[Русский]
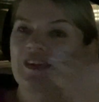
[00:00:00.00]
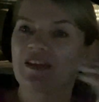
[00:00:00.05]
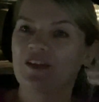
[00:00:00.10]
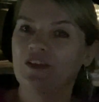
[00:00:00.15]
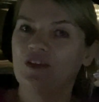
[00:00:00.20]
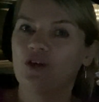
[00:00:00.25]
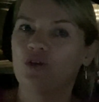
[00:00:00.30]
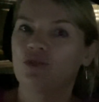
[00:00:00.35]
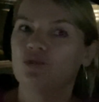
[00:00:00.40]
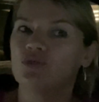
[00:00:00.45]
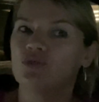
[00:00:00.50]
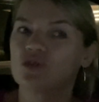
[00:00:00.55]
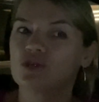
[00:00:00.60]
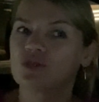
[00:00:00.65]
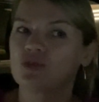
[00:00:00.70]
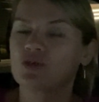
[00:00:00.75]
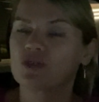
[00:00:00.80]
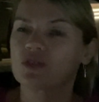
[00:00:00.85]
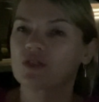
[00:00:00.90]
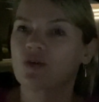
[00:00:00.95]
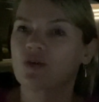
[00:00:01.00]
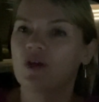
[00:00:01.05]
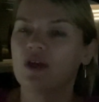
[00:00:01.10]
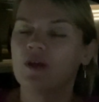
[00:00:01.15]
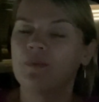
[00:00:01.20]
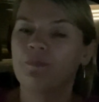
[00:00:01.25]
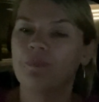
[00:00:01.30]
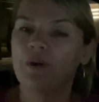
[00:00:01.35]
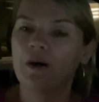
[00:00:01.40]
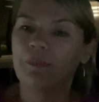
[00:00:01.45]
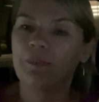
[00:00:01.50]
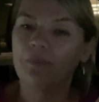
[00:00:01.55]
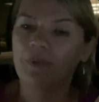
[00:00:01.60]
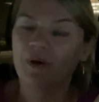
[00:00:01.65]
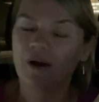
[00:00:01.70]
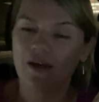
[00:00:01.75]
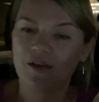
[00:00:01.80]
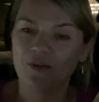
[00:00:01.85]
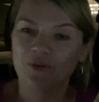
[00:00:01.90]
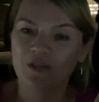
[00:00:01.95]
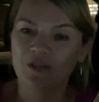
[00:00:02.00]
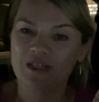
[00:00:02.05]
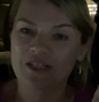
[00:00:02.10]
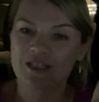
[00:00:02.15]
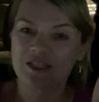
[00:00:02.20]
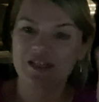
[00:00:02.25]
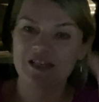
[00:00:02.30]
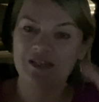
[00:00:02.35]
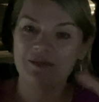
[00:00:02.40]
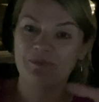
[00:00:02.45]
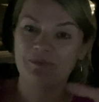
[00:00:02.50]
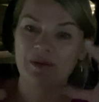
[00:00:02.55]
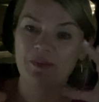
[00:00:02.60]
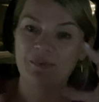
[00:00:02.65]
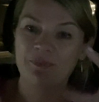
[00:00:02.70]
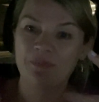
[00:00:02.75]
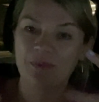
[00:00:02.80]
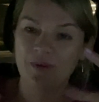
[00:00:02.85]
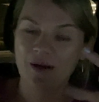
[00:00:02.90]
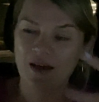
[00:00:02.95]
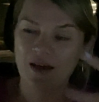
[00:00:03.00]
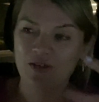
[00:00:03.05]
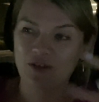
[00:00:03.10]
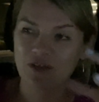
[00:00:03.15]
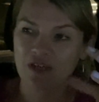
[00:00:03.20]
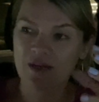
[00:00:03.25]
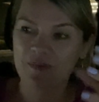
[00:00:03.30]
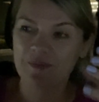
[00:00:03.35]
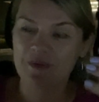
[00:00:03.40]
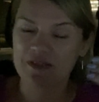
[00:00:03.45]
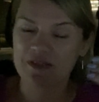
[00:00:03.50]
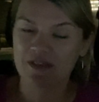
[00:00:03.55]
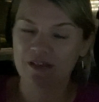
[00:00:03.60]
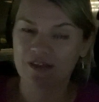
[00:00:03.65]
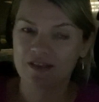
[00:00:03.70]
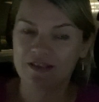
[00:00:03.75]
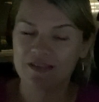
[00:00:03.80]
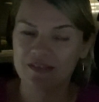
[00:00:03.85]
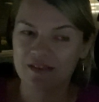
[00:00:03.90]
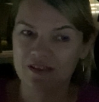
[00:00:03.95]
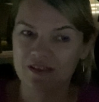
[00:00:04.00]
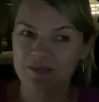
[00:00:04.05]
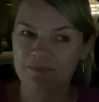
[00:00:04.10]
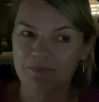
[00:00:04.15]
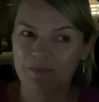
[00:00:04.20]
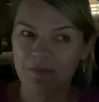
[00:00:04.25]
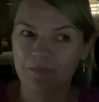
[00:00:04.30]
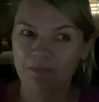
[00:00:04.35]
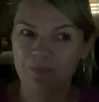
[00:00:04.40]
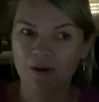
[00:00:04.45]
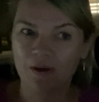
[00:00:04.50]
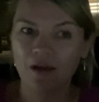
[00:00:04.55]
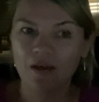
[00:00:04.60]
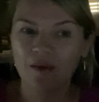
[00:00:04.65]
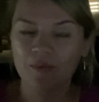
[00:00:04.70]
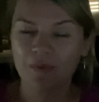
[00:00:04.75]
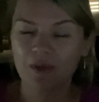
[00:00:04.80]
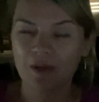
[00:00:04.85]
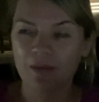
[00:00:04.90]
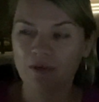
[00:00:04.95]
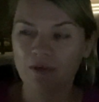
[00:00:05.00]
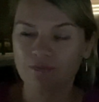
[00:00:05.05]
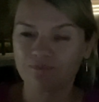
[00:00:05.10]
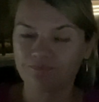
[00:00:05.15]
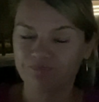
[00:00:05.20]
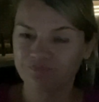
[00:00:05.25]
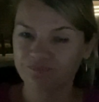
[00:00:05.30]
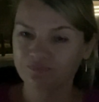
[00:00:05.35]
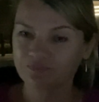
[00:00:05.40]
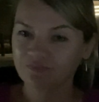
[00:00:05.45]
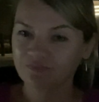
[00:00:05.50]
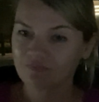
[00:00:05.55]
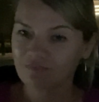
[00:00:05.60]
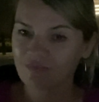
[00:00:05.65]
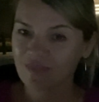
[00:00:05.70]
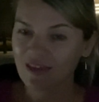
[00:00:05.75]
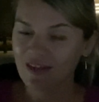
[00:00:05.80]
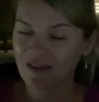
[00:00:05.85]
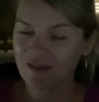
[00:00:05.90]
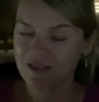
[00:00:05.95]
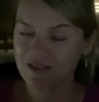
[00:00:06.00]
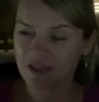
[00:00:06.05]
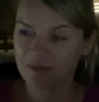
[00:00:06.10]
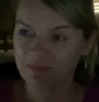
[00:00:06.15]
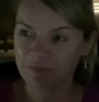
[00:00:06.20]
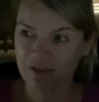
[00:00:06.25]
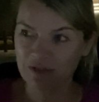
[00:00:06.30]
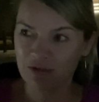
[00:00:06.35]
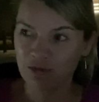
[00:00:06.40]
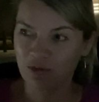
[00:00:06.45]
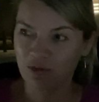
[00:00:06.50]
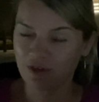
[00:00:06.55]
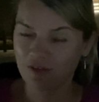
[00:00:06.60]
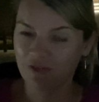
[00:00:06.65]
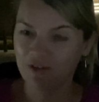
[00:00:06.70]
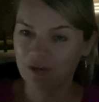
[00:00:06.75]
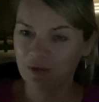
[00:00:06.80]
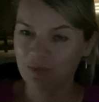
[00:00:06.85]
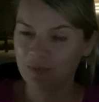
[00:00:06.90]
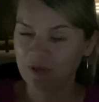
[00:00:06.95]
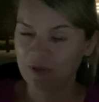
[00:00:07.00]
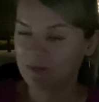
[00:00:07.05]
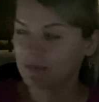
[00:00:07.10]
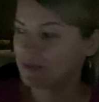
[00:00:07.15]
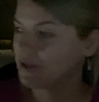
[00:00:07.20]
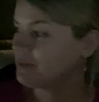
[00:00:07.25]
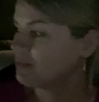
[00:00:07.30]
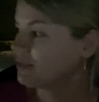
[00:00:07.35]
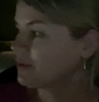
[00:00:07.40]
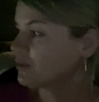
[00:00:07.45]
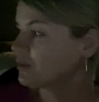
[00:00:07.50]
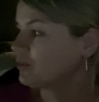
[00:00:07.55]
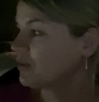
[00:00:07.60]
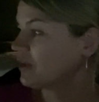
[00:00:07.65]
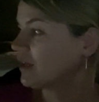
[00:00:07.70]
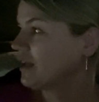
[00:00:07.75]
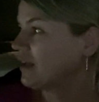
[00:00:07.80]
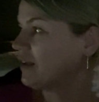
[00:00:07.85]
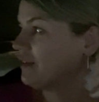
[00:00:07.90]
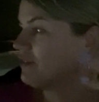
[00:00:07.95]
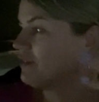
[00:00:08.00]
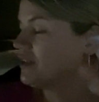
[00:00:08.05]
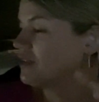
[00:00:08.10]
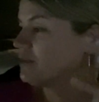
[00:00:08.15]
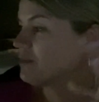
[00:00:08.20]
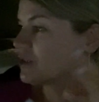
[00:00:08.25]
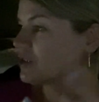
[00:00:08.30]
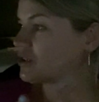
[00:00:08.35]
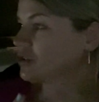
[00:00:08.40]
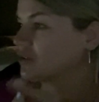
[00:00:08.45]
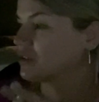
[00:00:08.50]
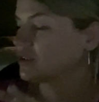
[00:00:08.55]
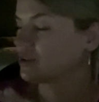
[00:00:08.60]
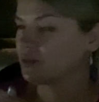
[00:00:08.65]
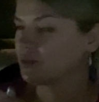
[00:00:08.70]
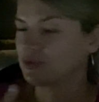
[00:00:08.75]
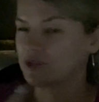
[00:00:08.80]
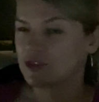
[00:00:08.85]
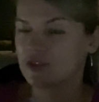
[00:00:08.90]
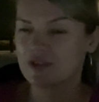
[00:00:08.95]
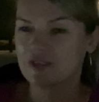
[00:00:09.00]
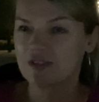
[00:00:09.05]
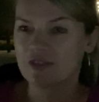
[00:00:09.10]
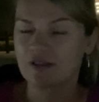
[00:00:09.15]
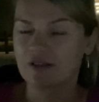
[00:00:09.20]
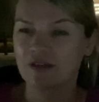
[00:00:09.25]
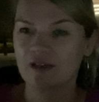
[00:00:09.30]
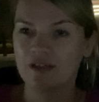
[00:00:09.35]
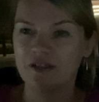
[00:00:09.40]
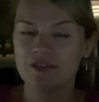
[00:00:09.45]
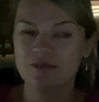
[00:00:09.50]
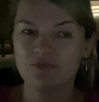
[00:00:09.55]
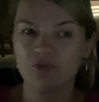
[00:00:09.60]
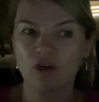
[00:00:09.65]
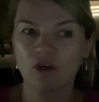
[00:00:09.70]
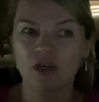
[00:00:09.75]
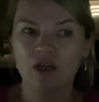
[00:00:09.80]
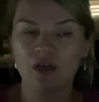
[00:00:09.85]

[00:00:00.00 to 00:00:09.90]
Я говорю, ну что ж такое? И папаю нашли, папаю, так мне захотелось папаю, прямо сейчас про нее говорю, прямо не могу. Видимо, что-то хочется организму.